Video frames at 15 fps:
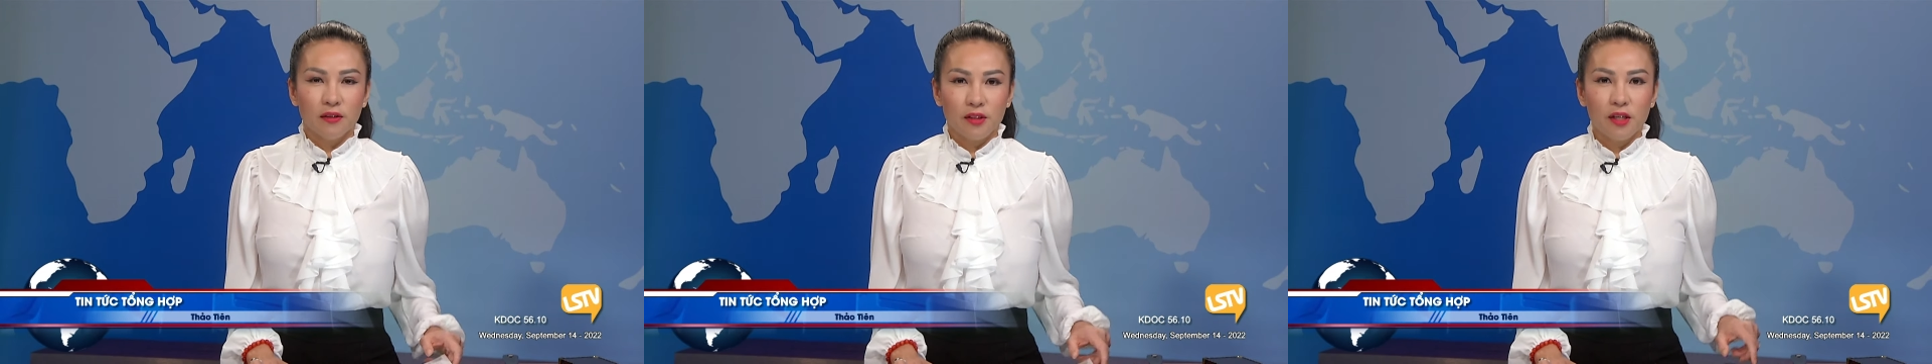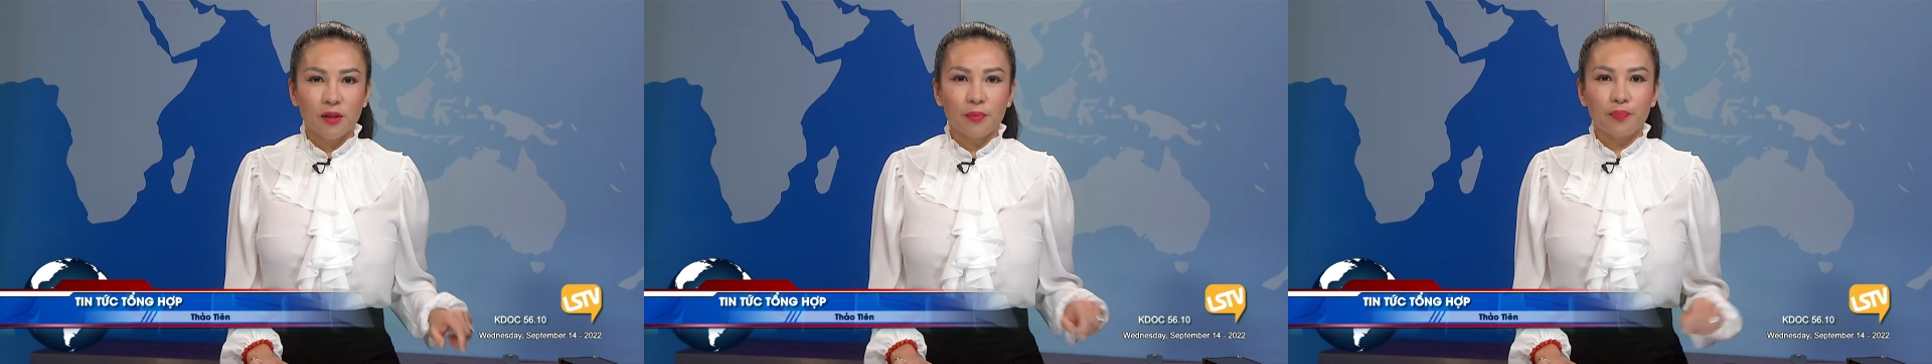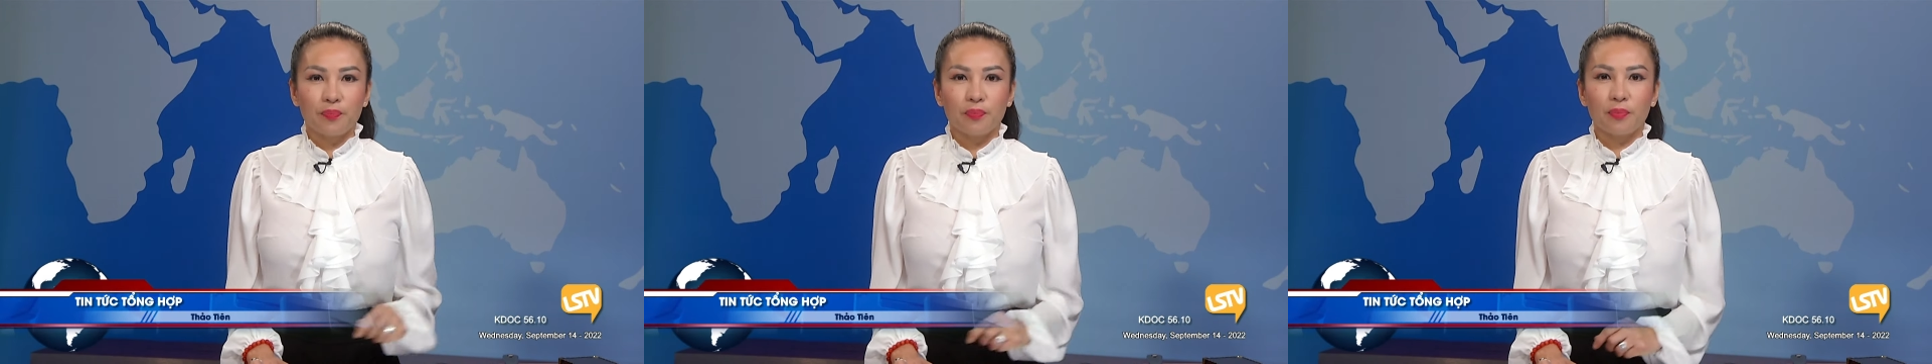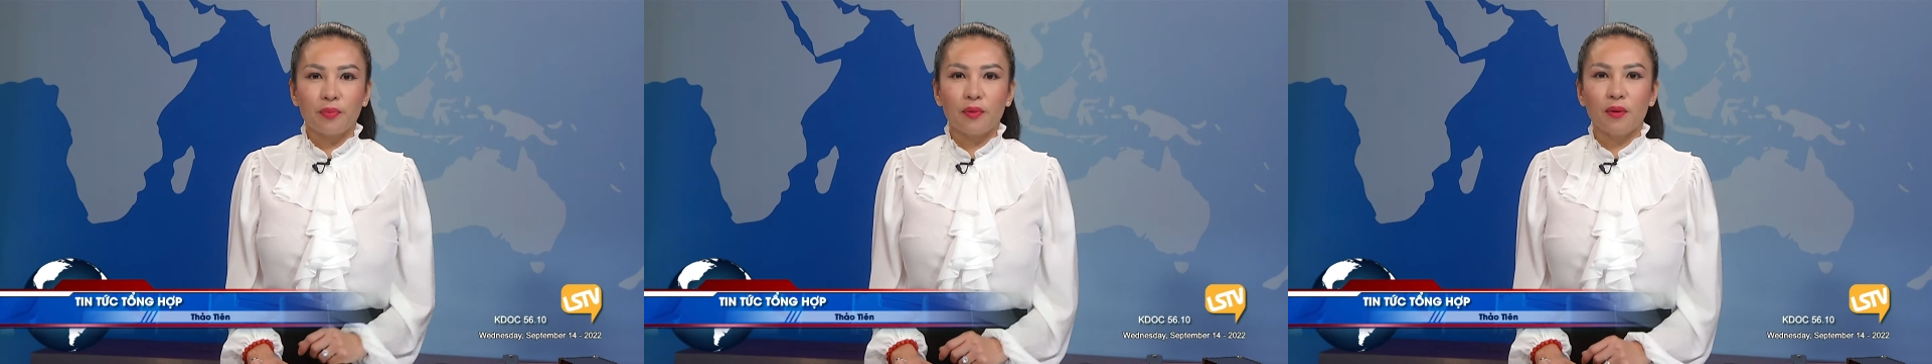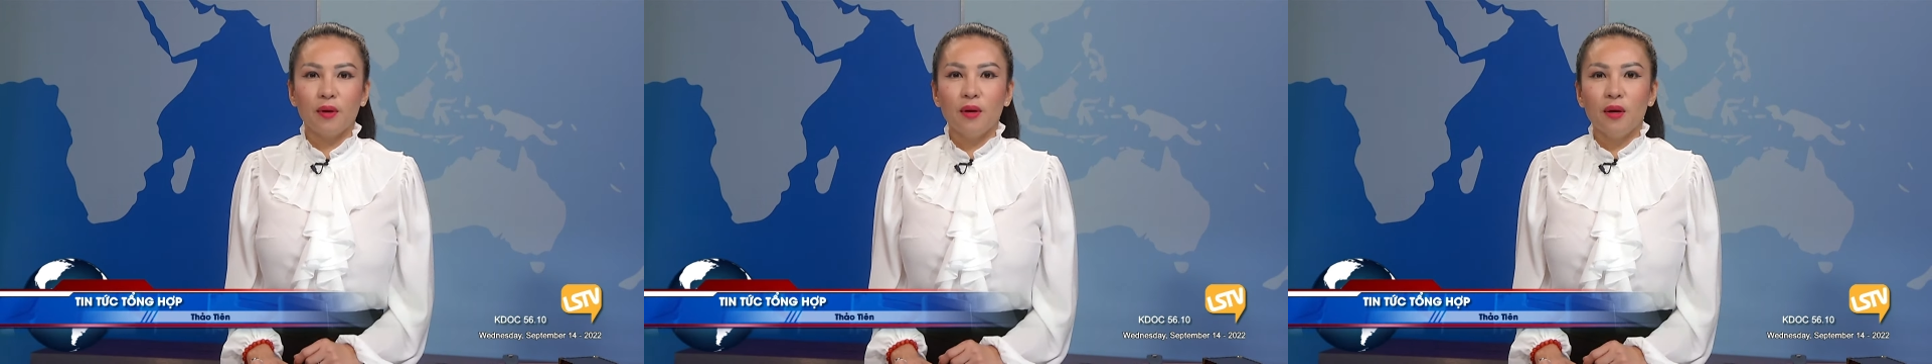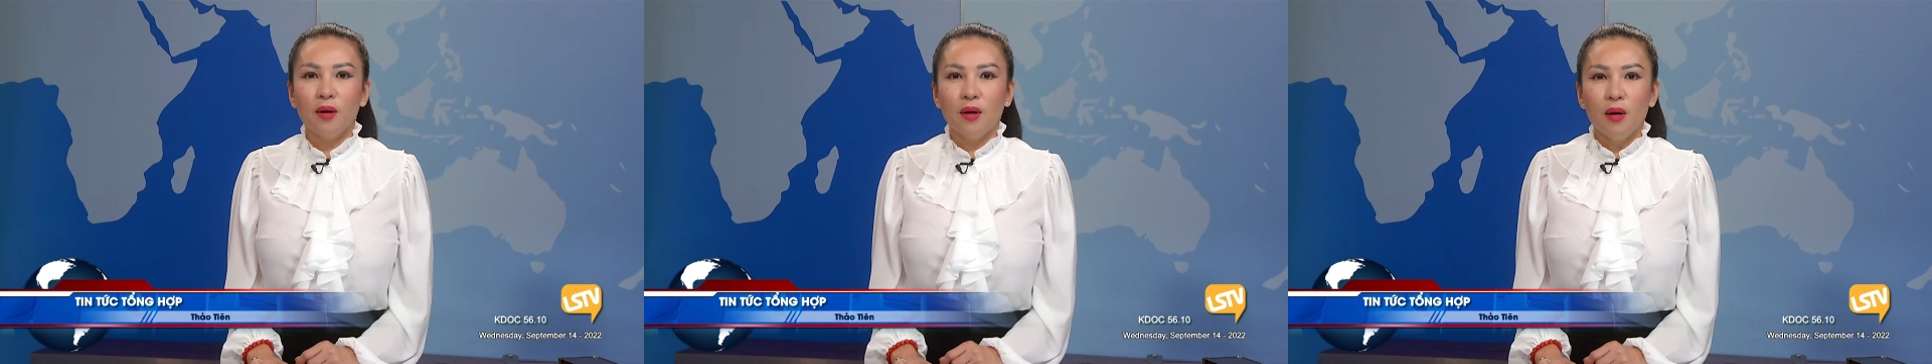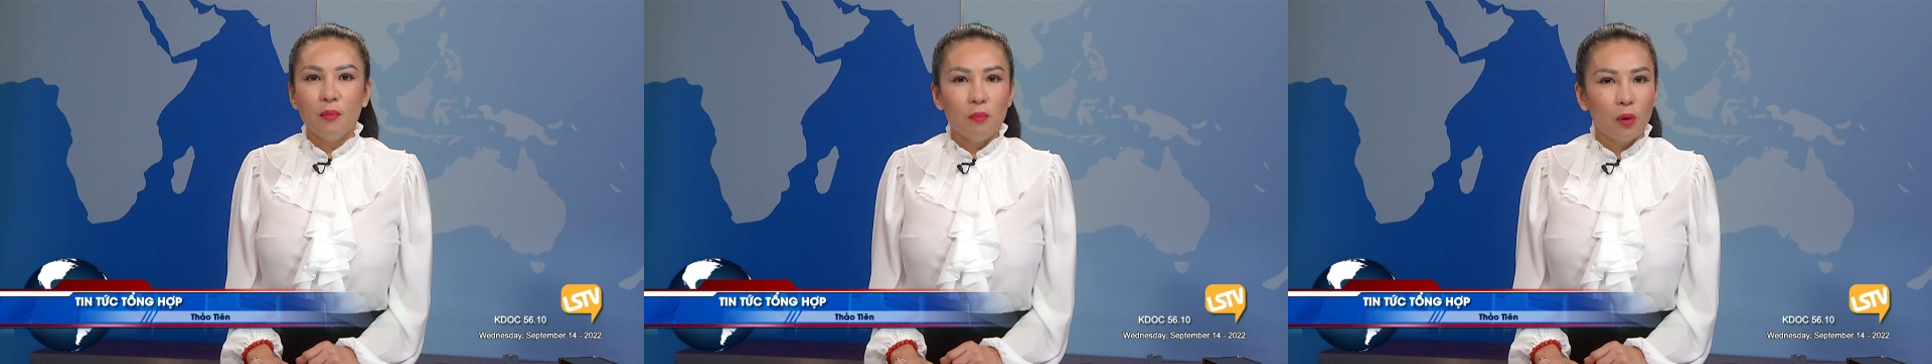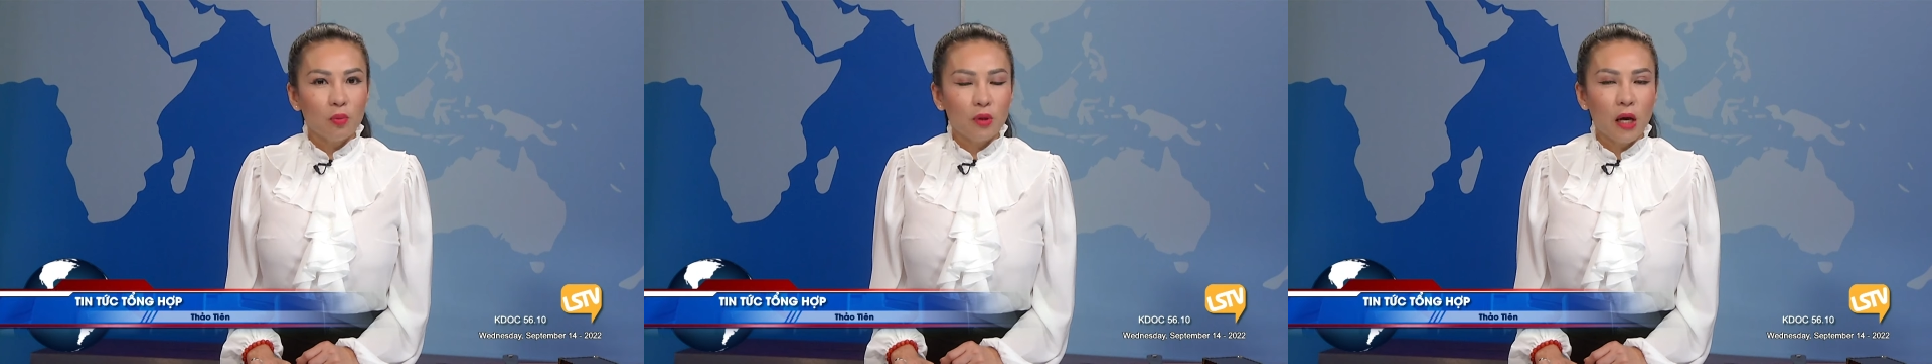chức.
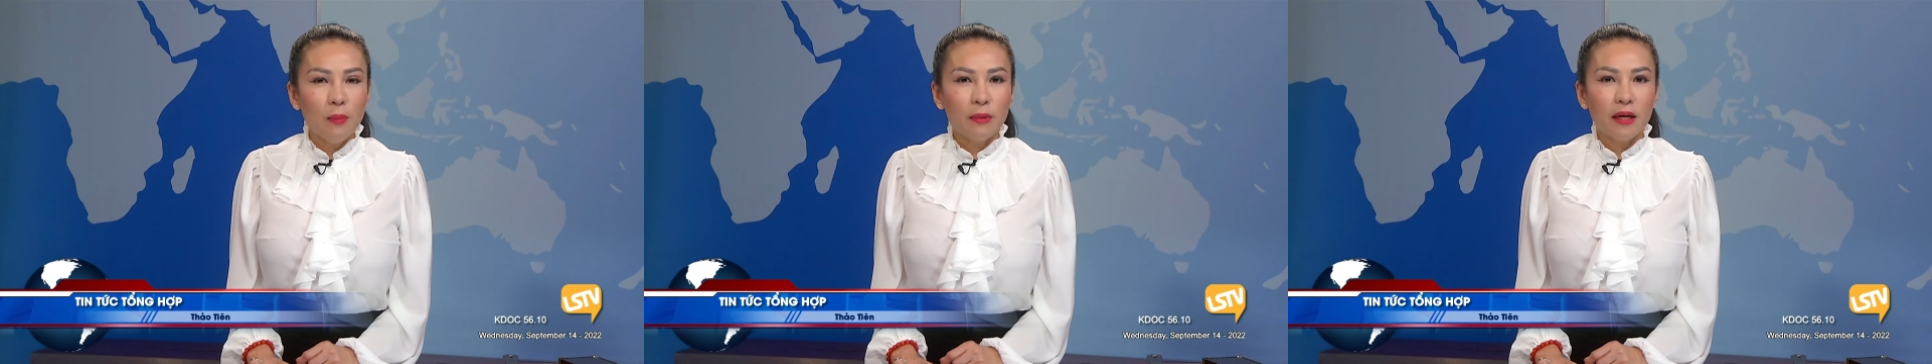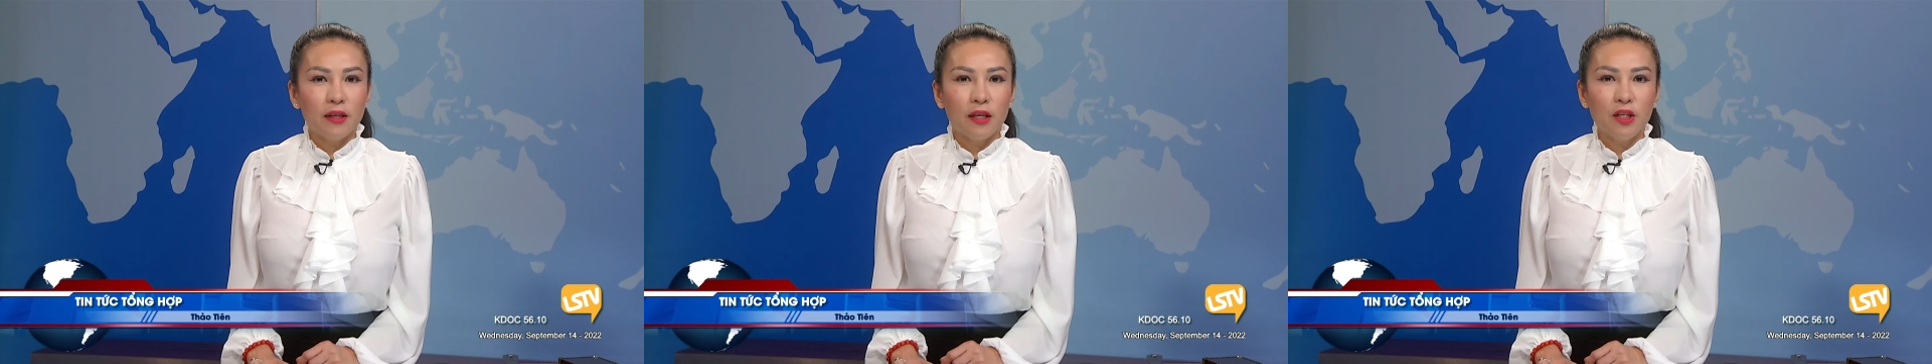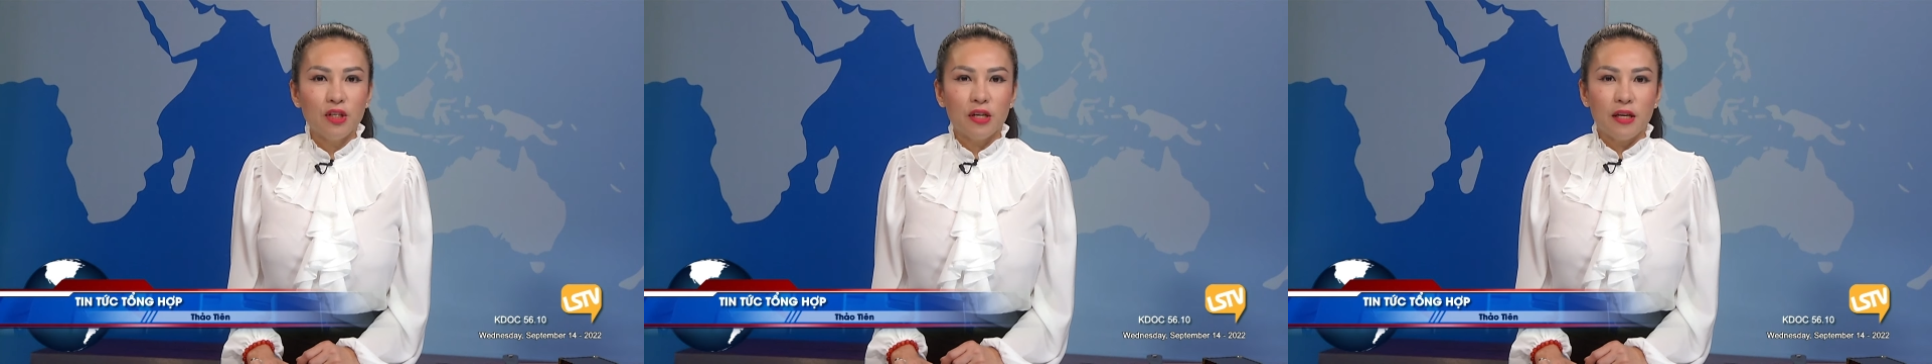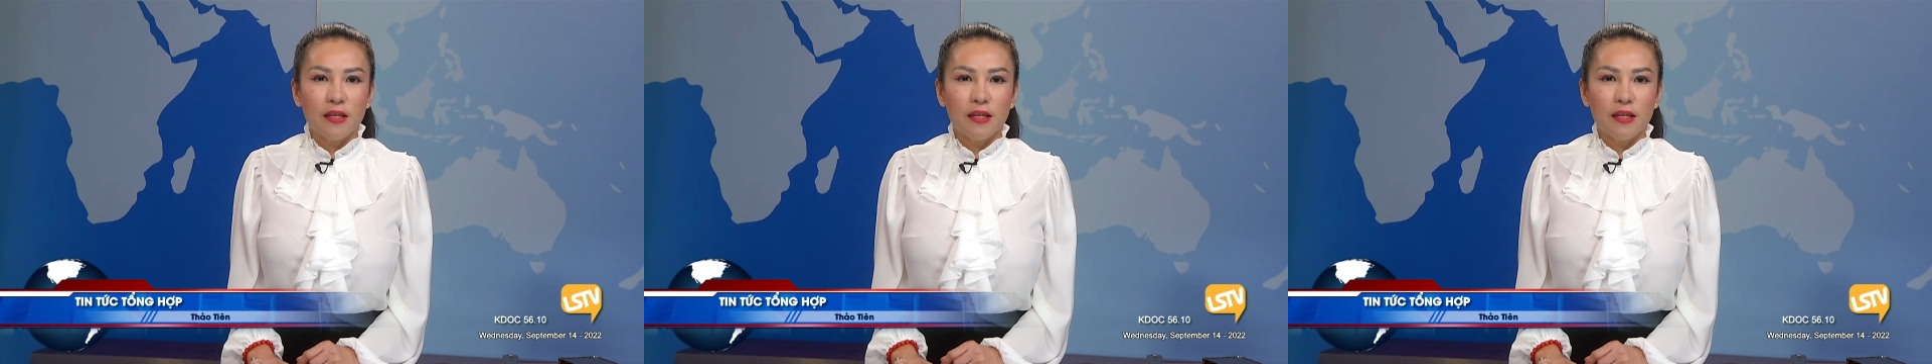Một nhóm các chính trị